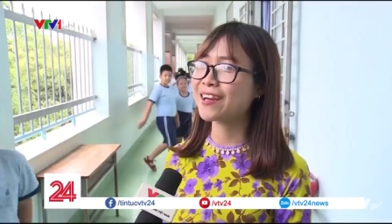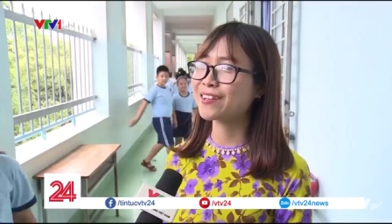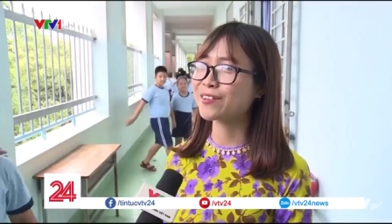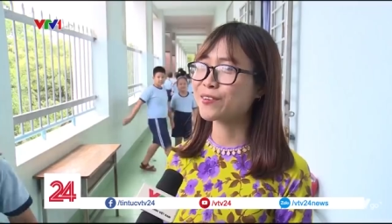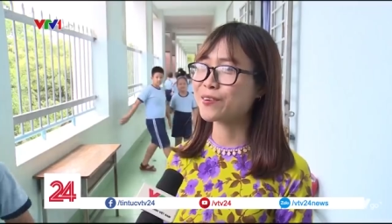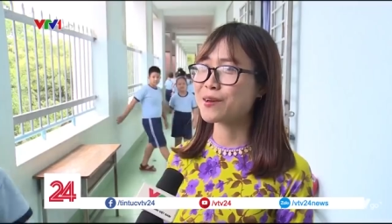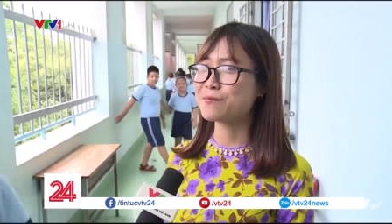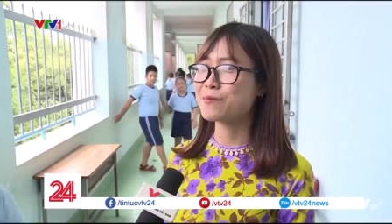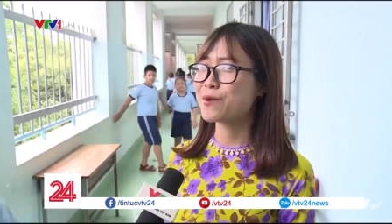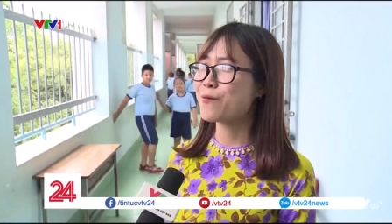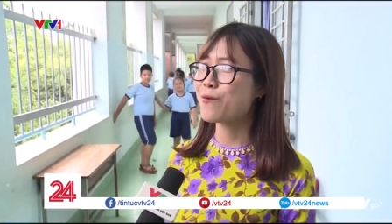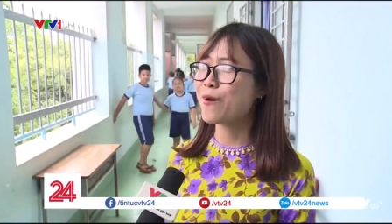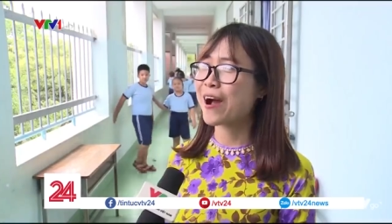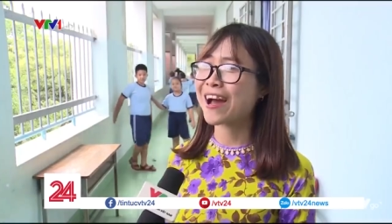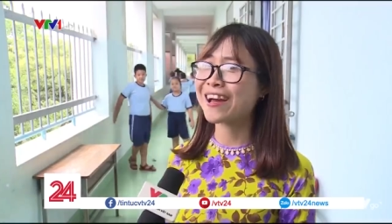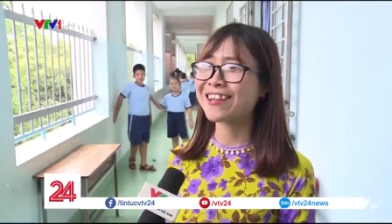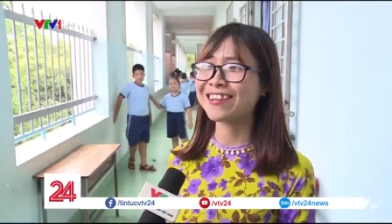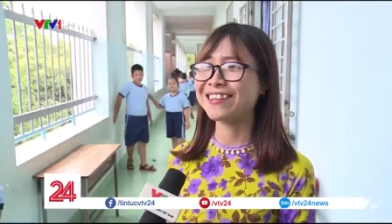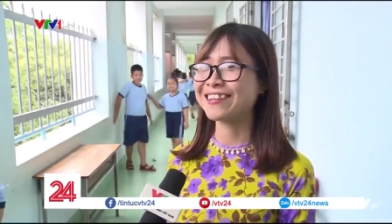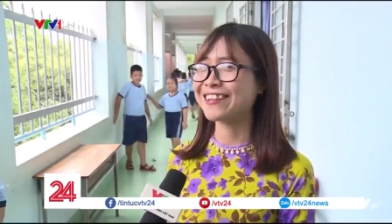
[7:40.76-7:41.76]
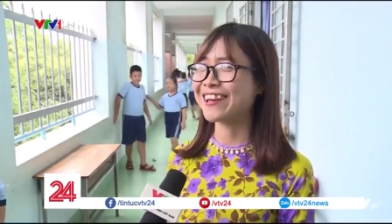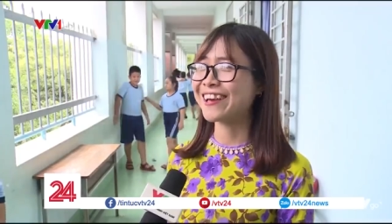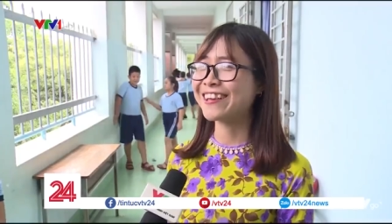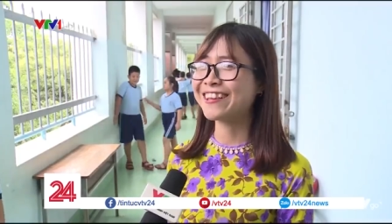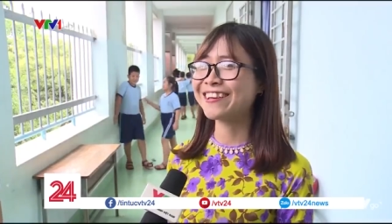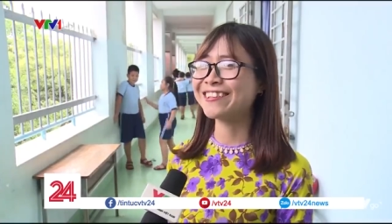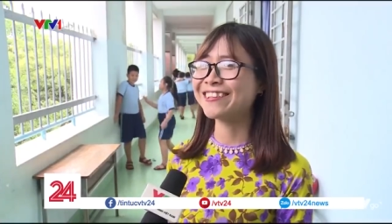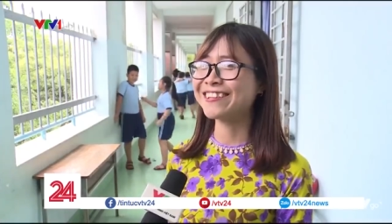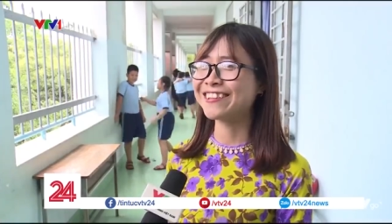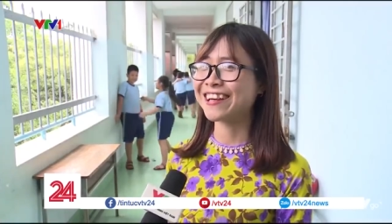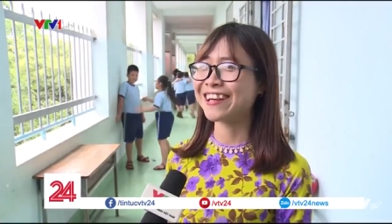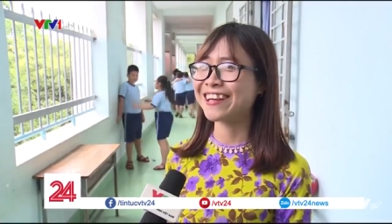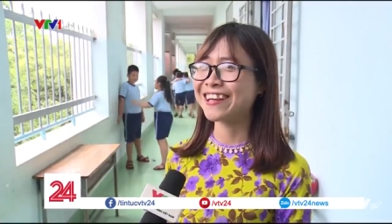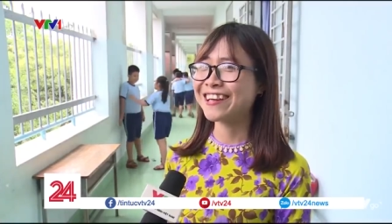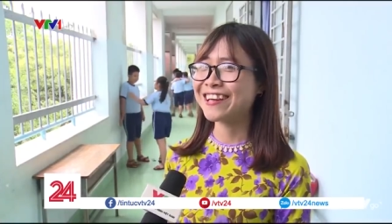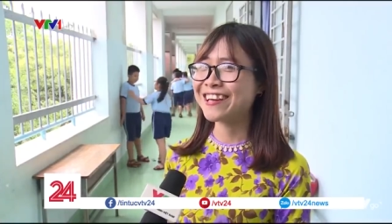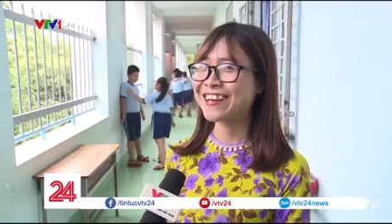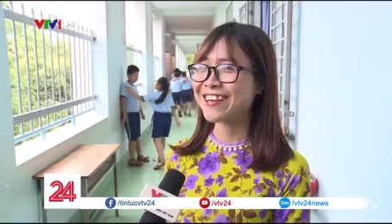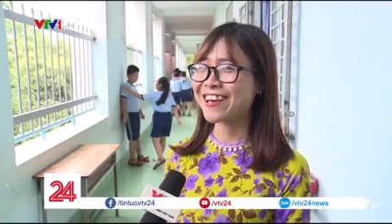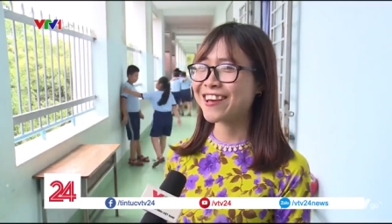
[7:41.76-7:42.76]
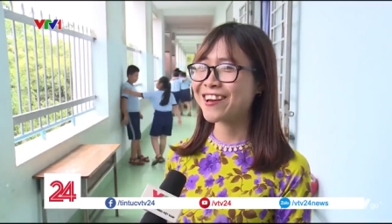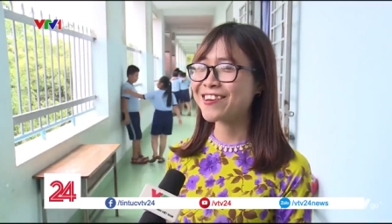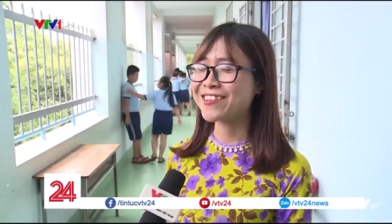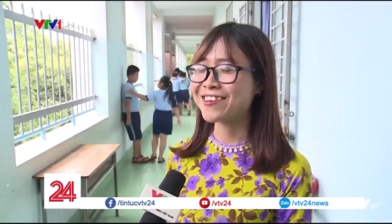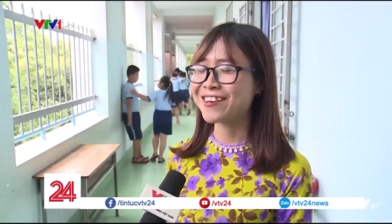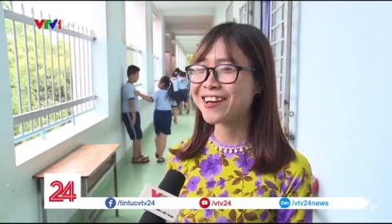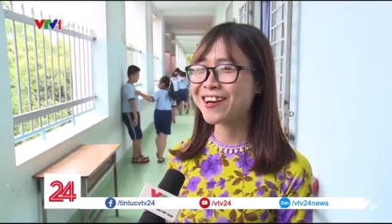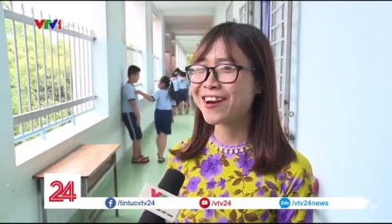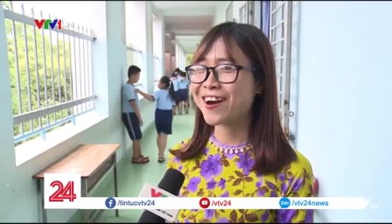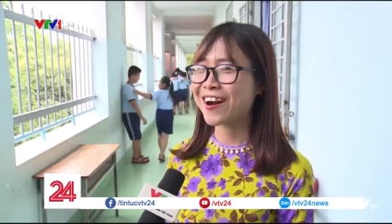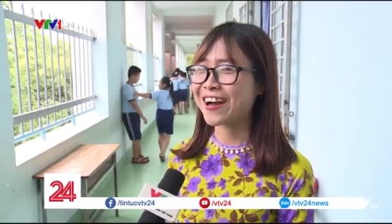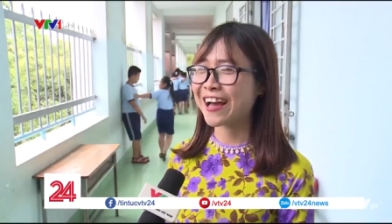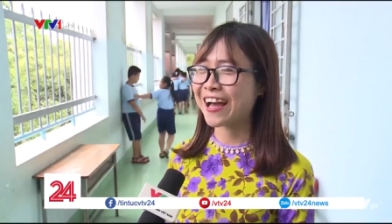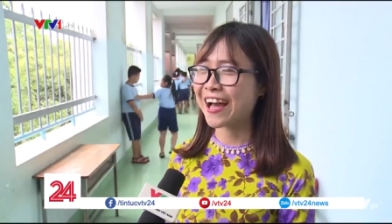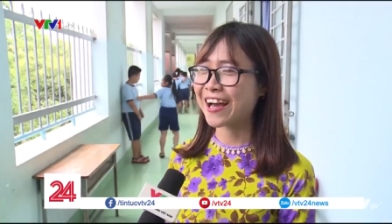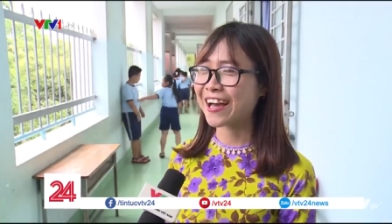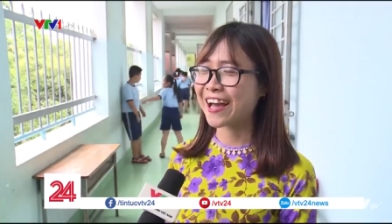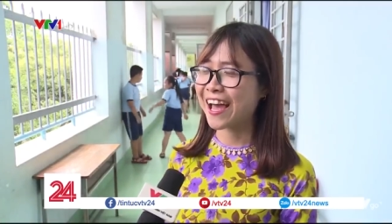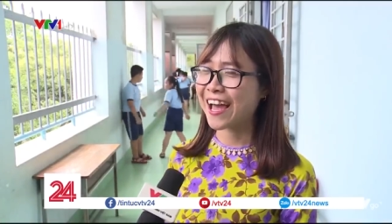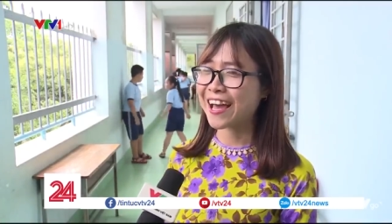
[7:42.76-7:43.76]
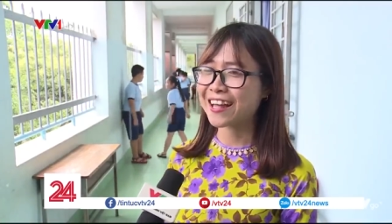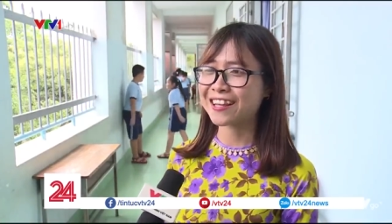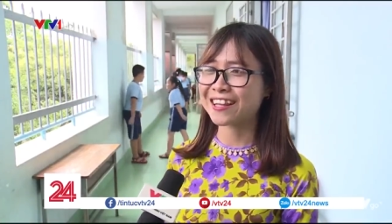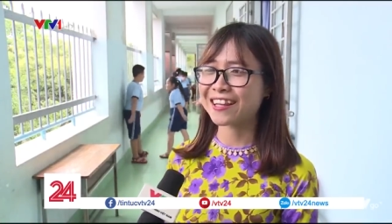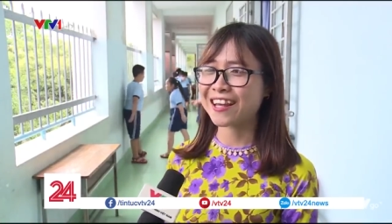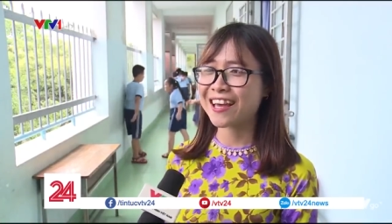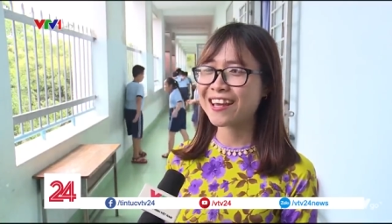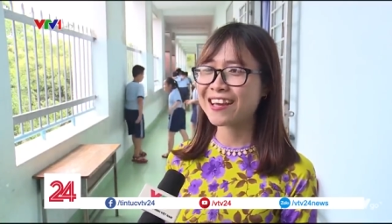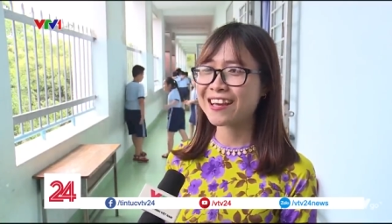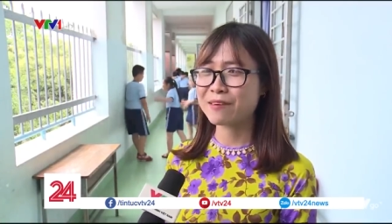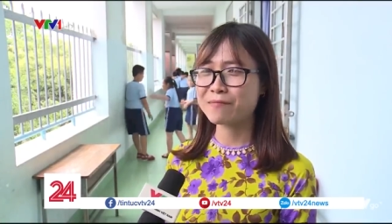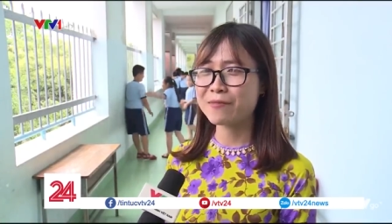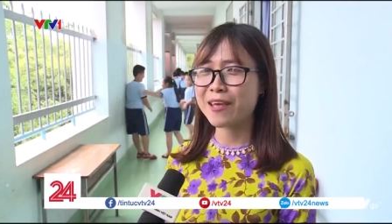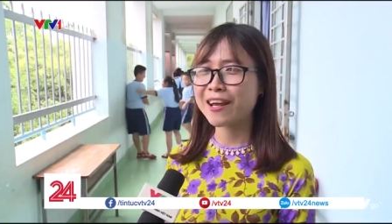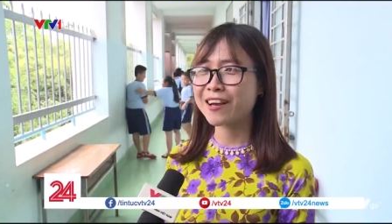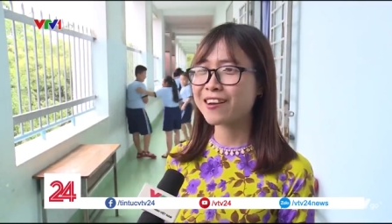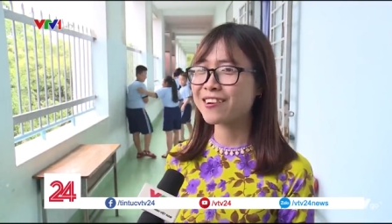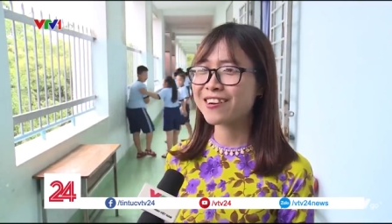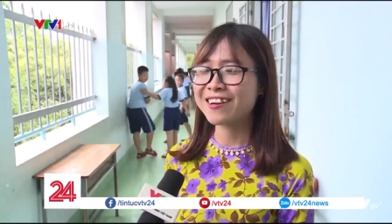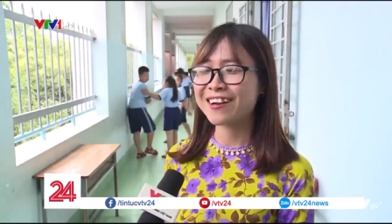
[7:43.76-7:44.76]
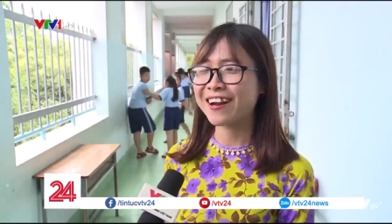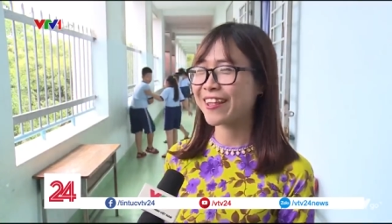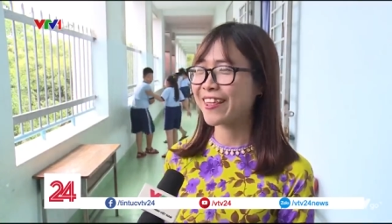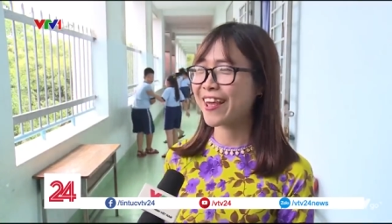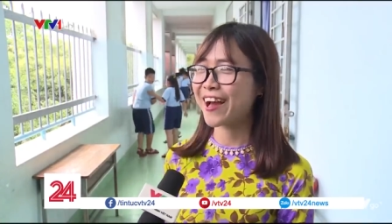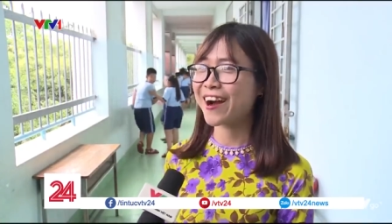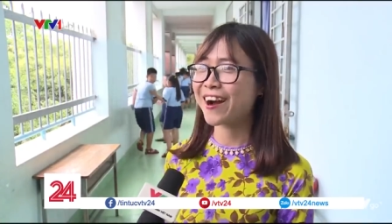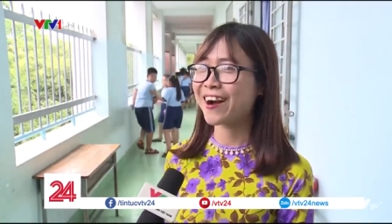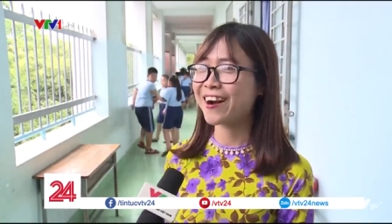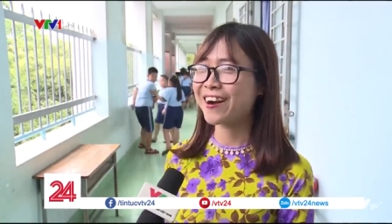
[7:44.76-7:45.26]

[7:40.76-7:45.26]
thấy tụi em nó quá chừng dễ thương đi. Do đó những cái khó khăn khác thì thấy cảm giác nó rất là